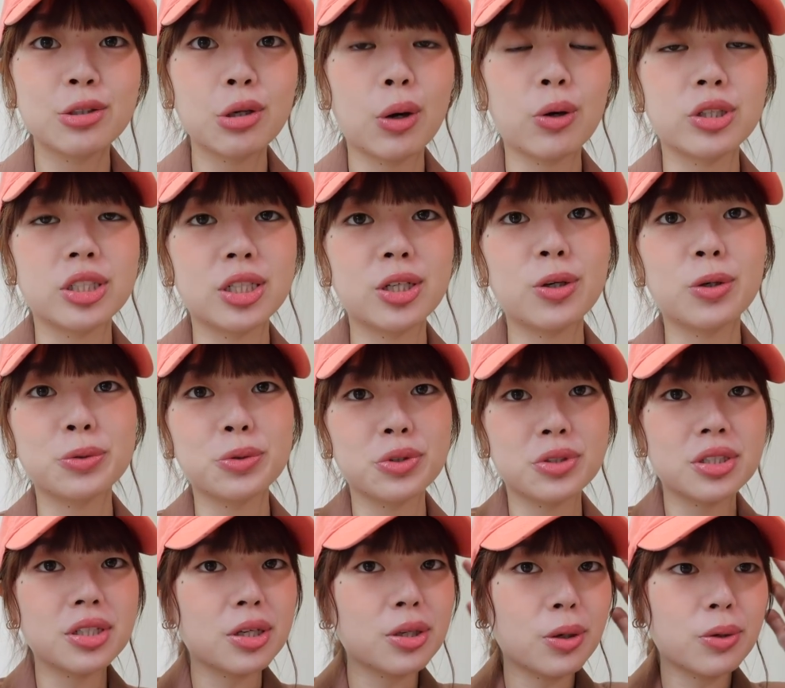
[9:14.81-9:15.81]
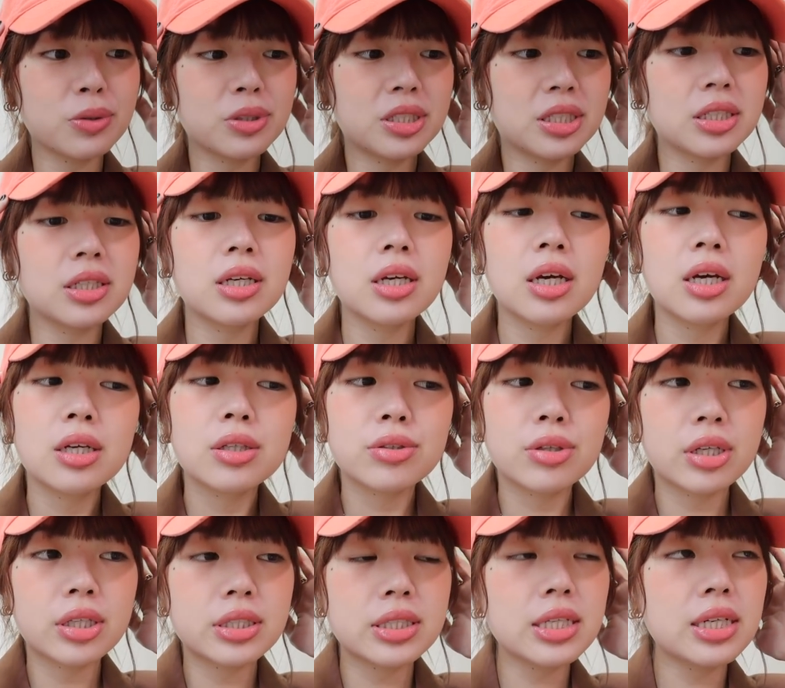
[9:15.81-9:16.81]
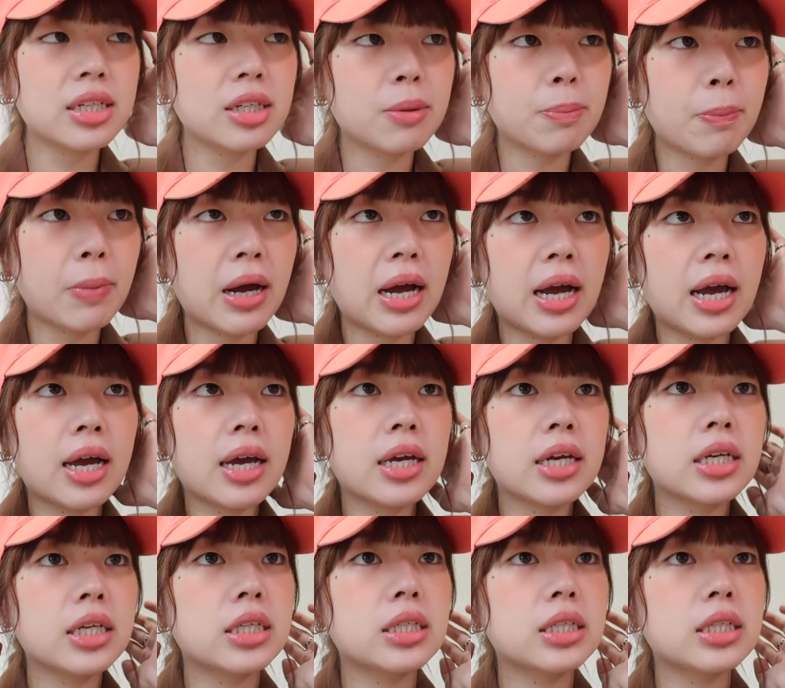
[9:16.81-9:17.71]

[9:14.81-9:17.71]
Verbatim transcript: 刷我新工作室的油漆，所以这礼拜，